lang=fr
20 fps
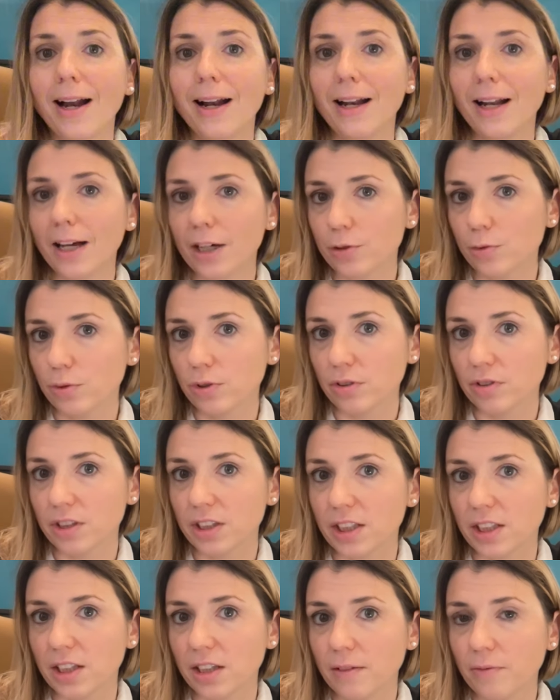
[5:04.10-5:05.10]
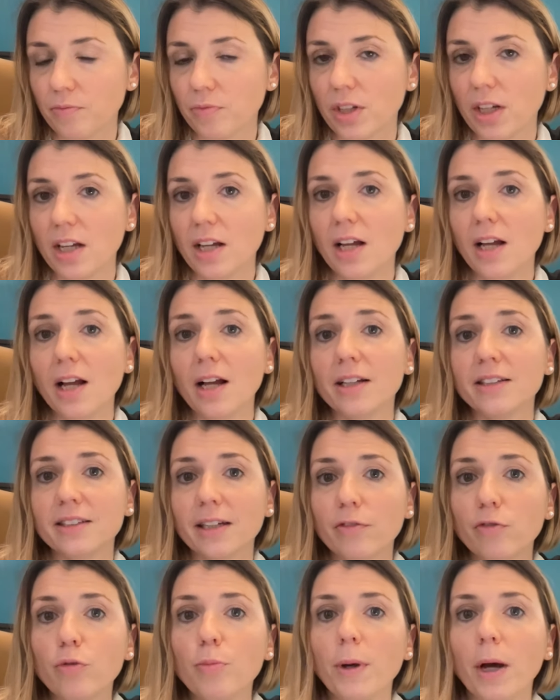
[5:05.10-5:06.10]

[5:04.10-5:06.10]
l'acte authentique. Ça vous